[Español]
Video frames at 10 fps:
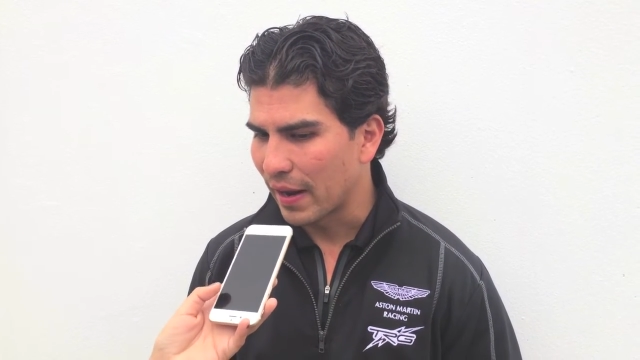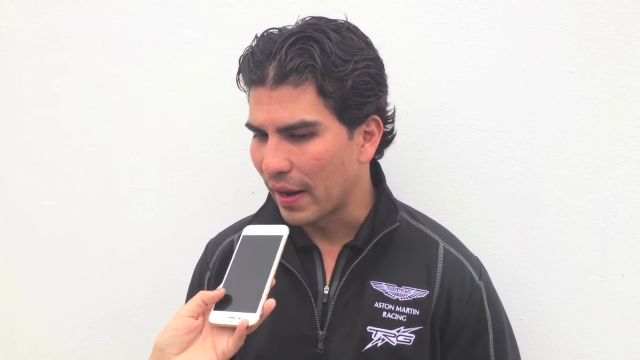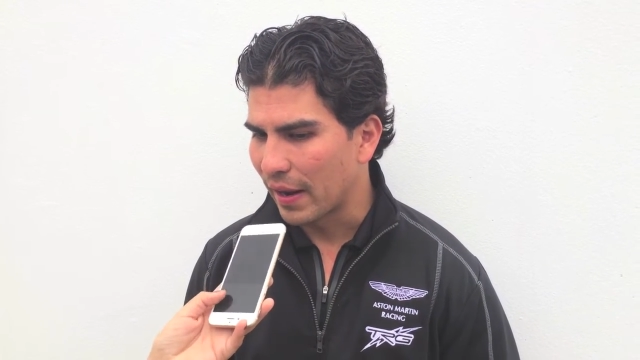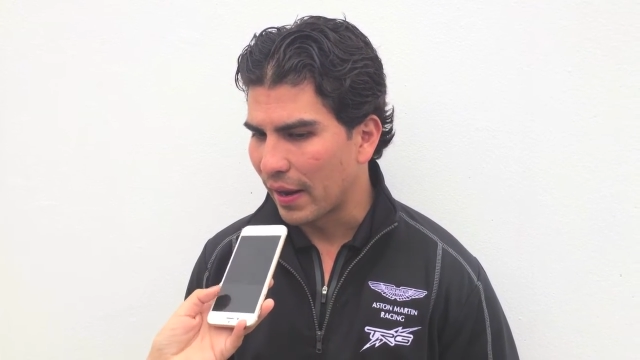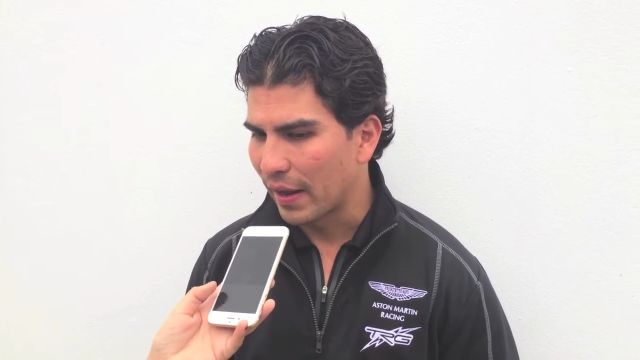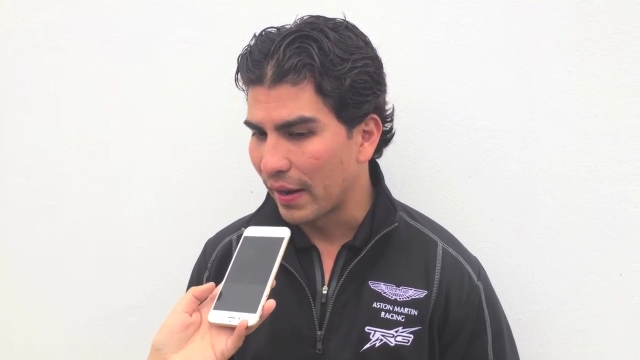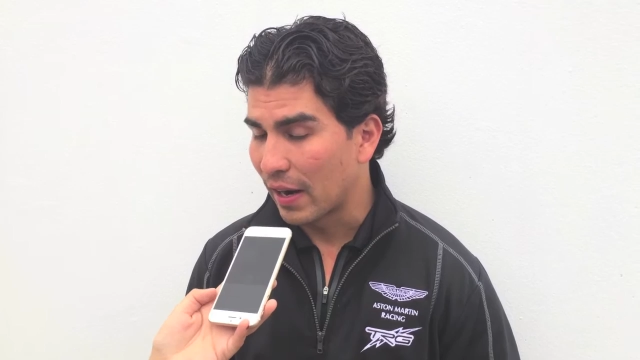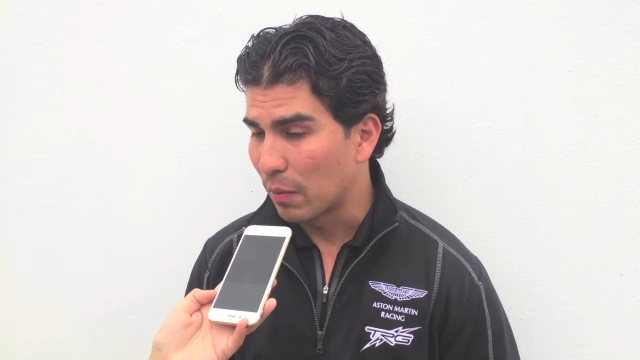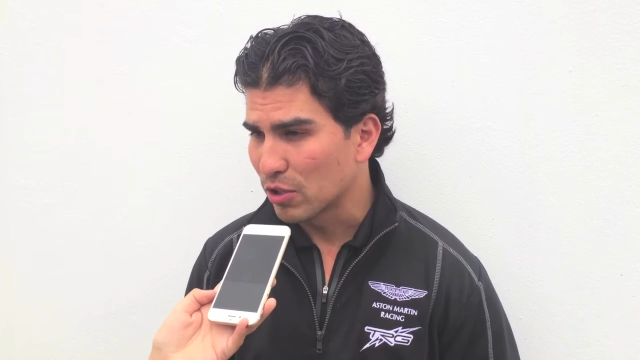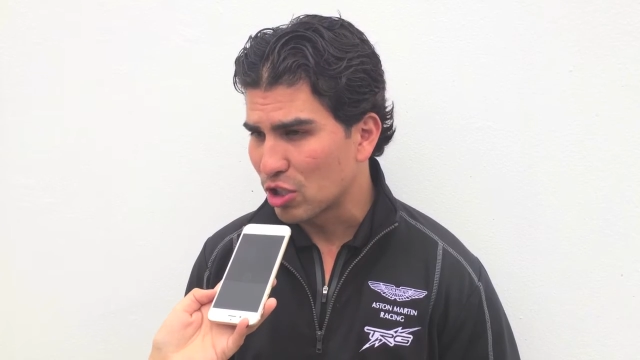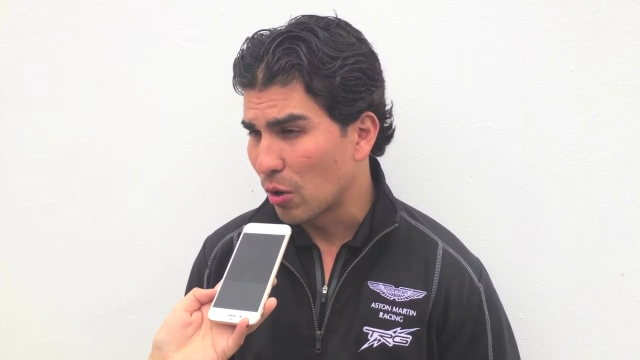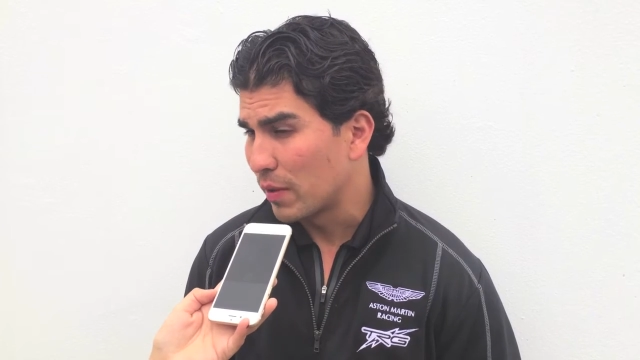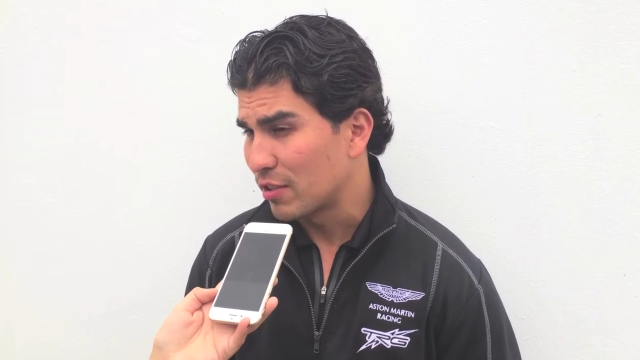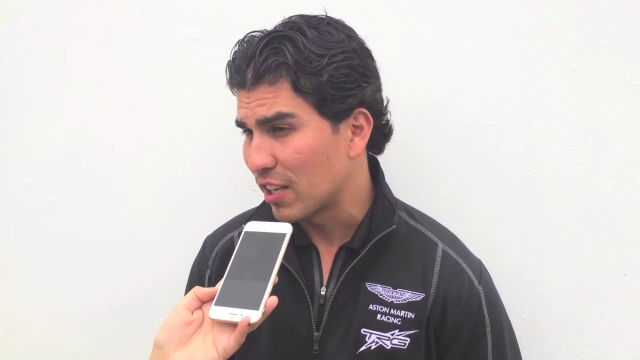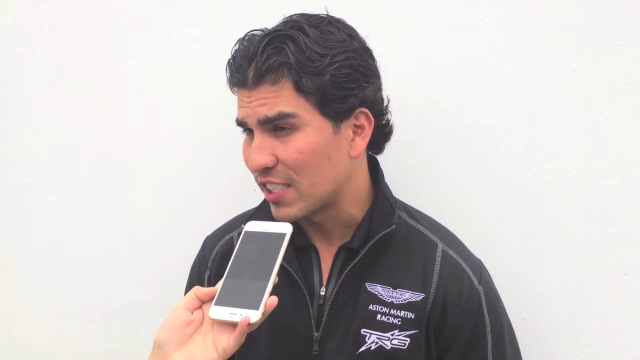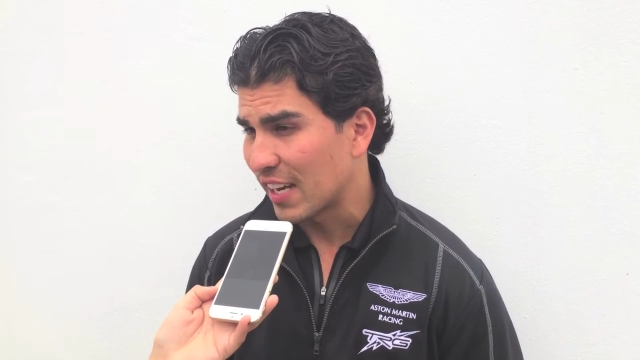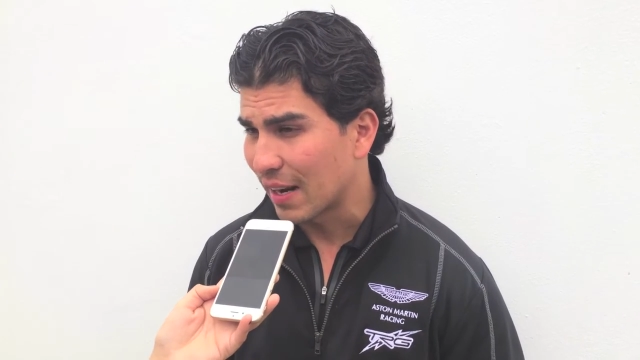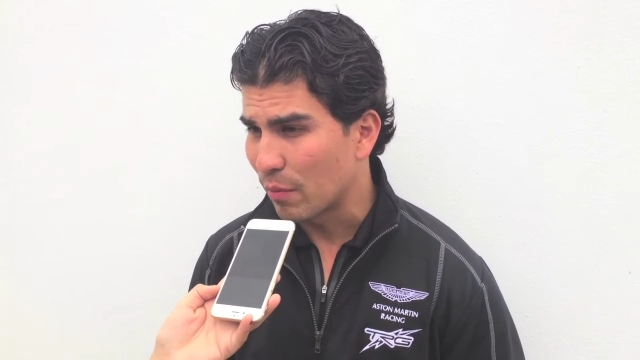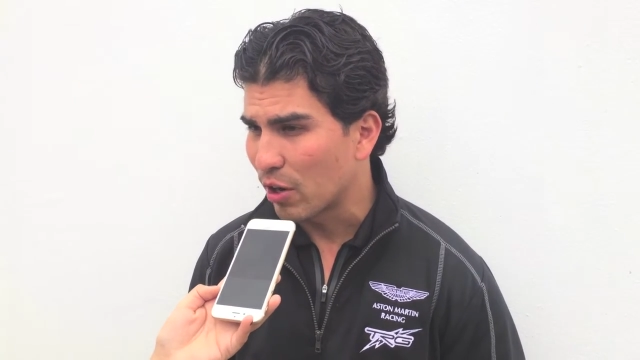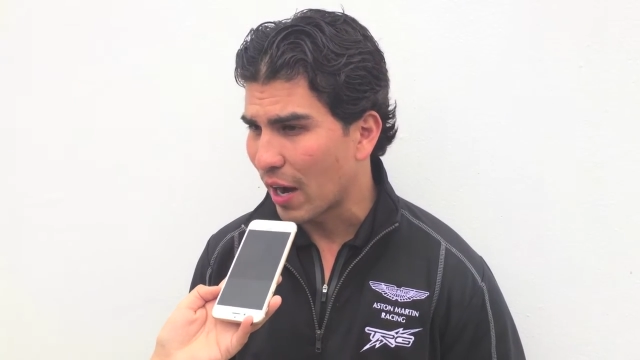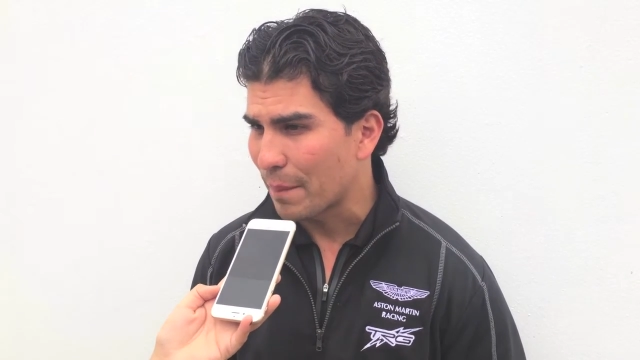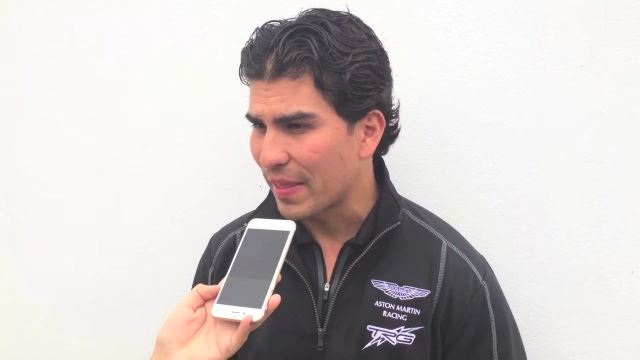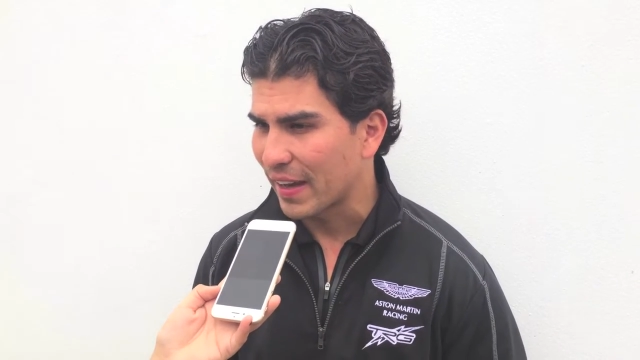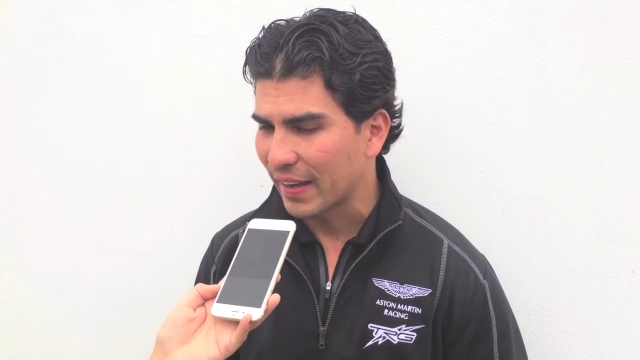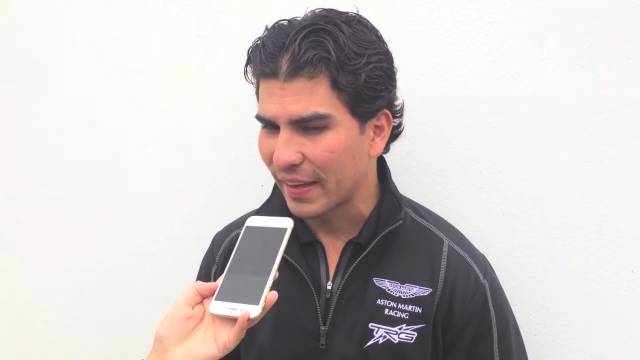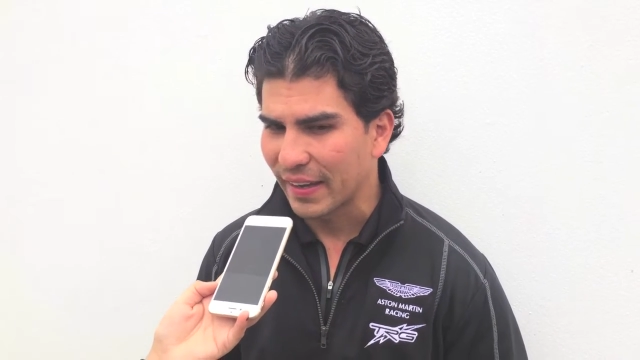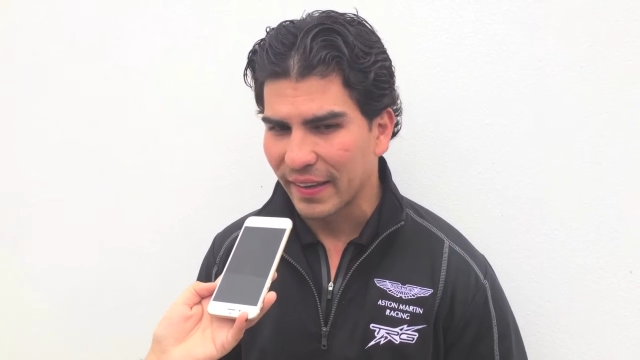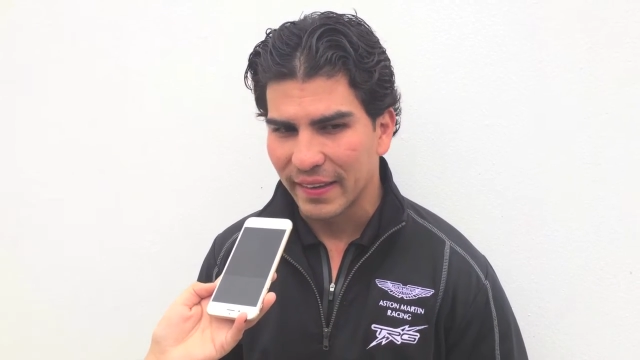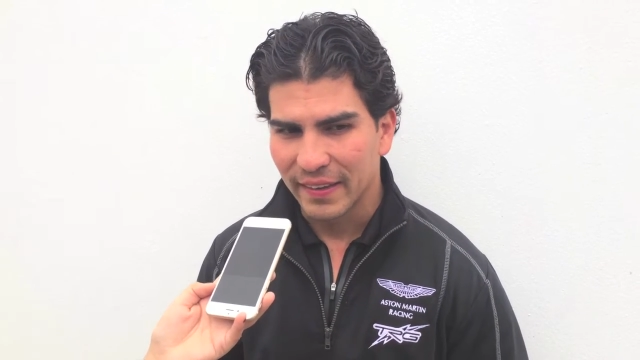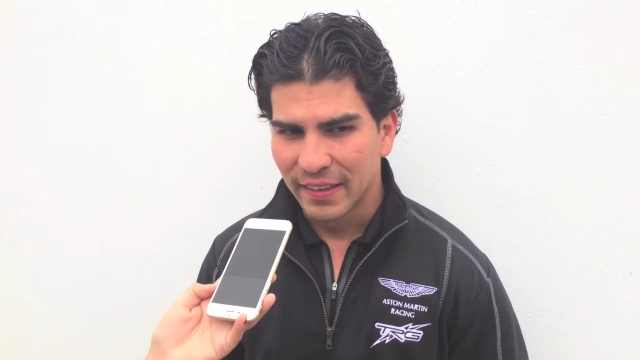eh, el bus top, es una chicana muy rápida que,